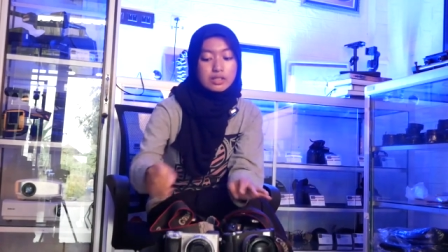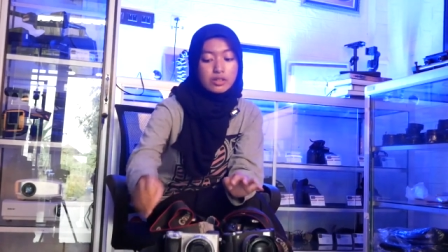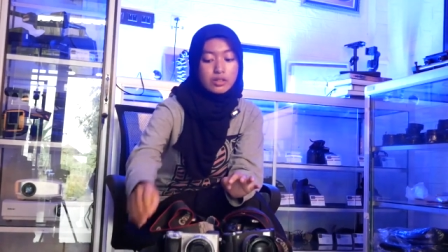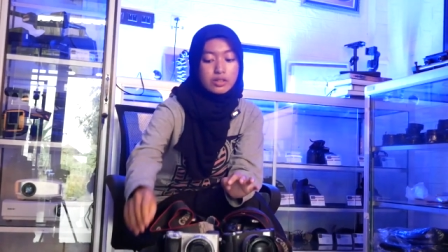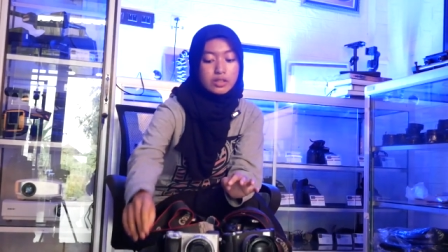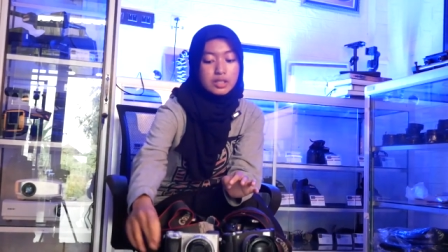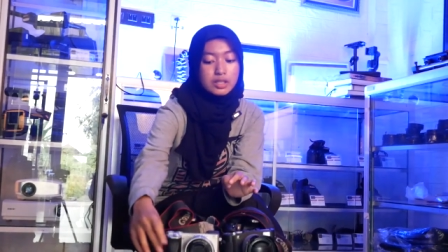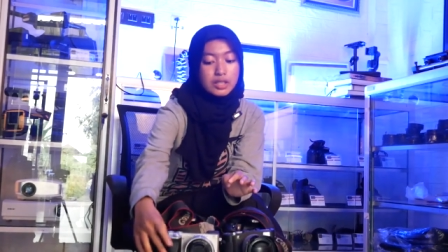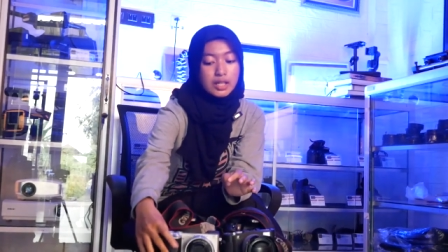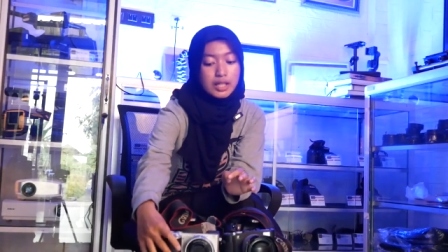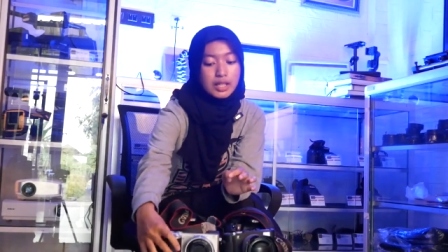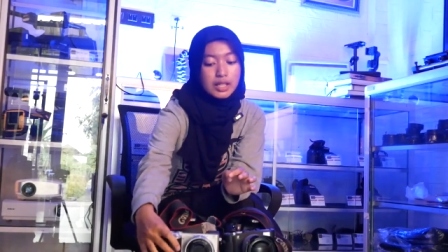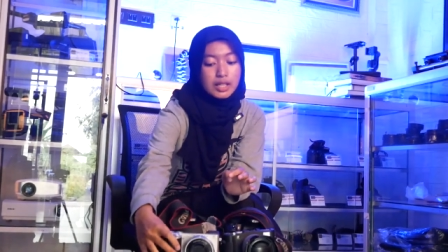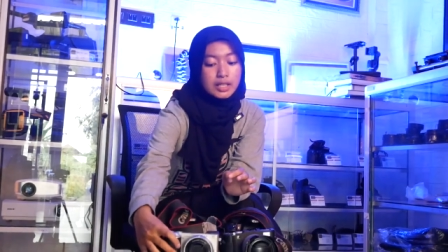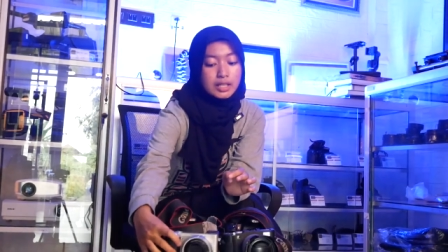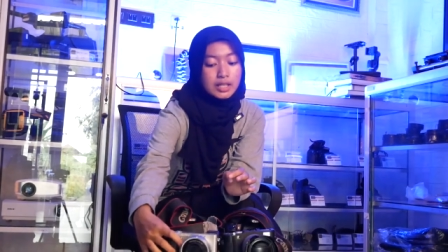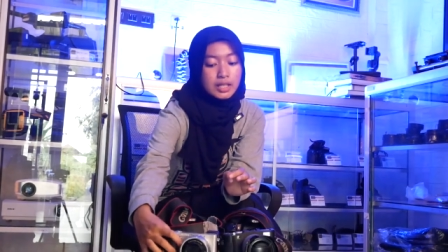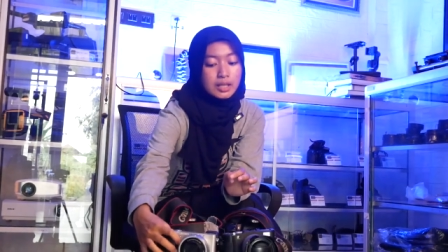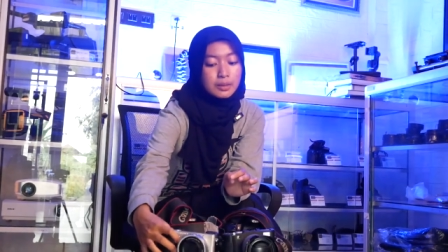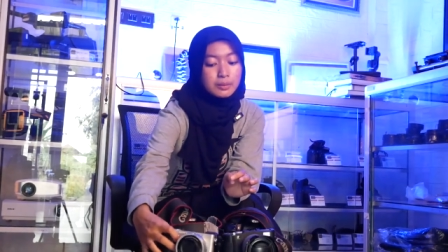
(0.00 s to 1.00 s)
Sony
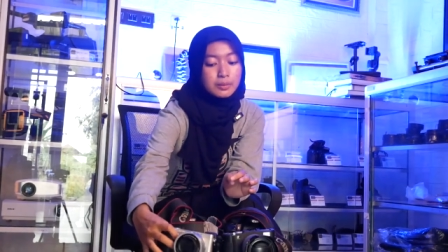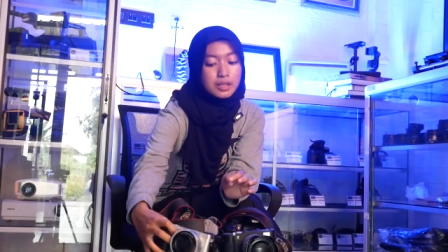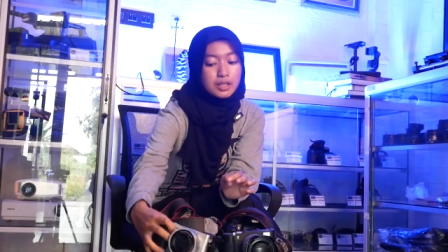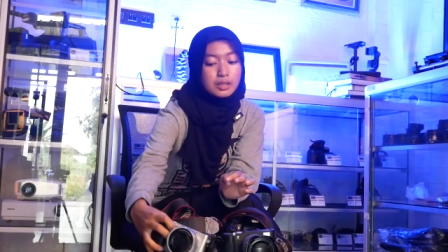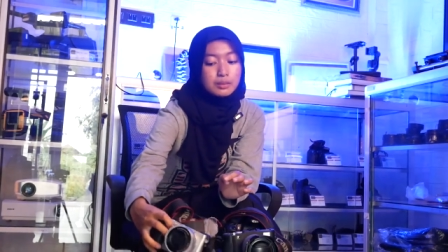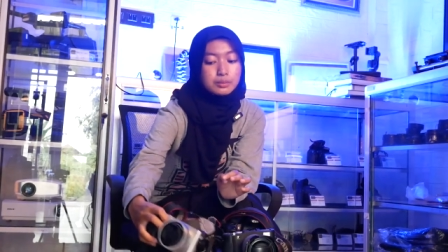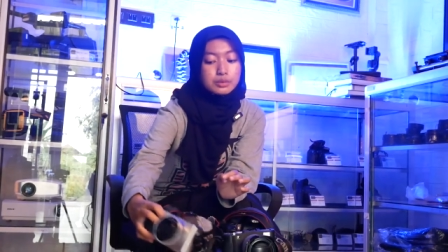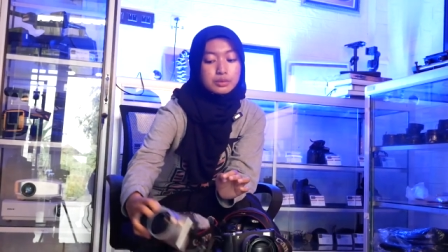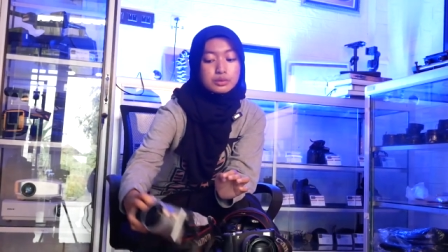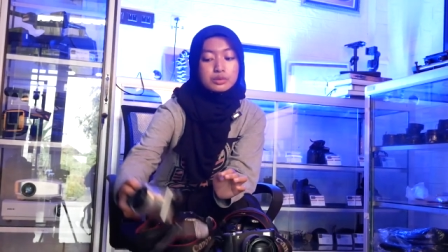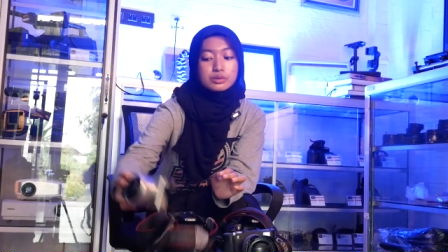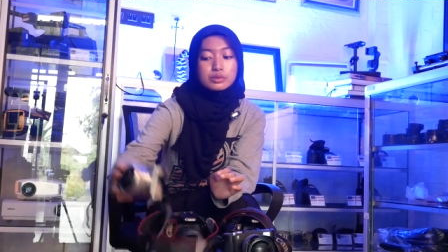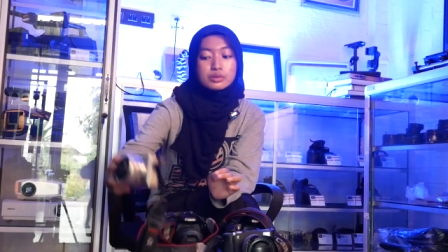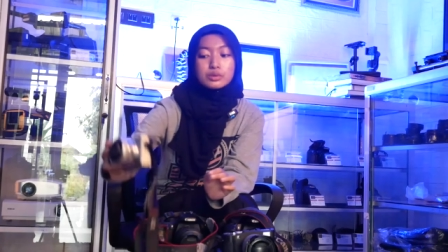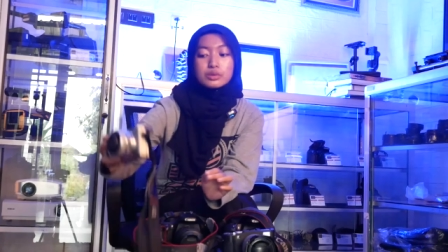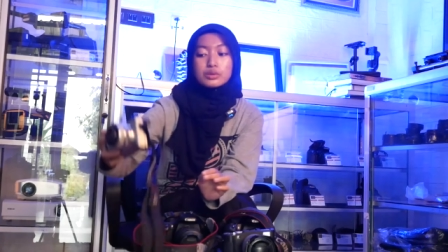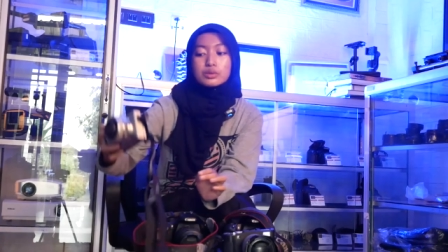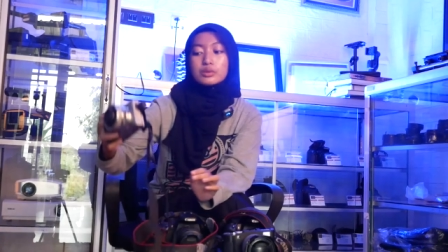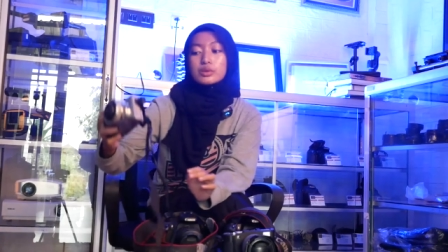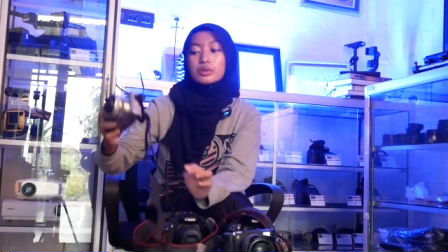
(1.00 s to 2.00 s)
A6000
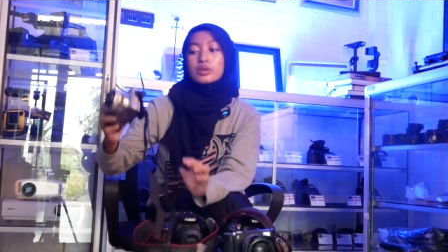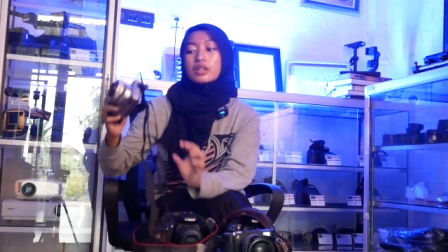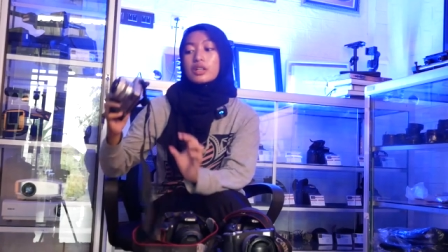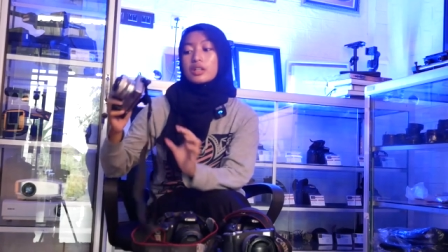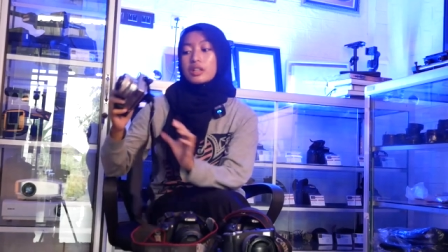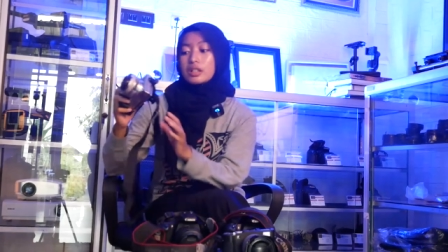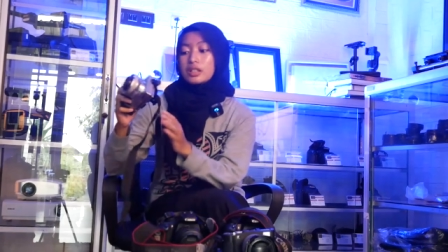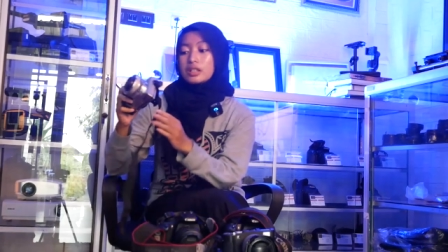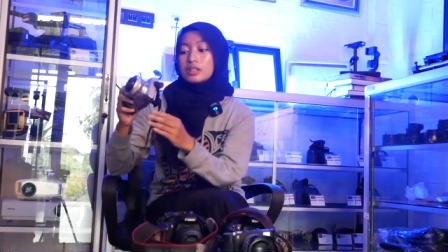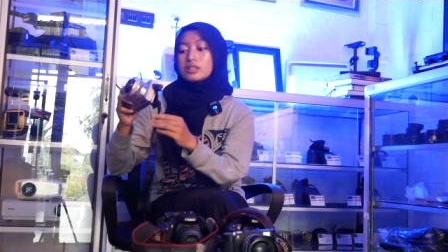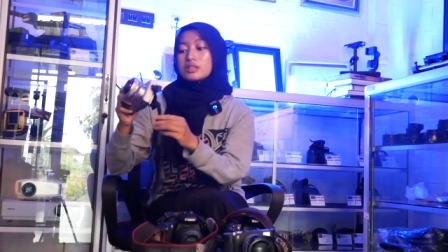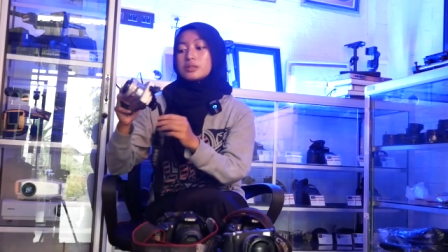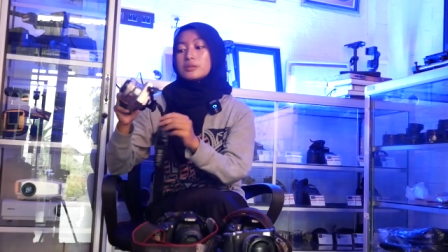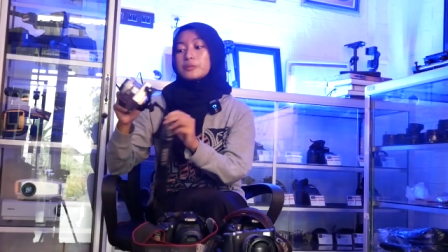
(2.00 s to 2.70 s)
oke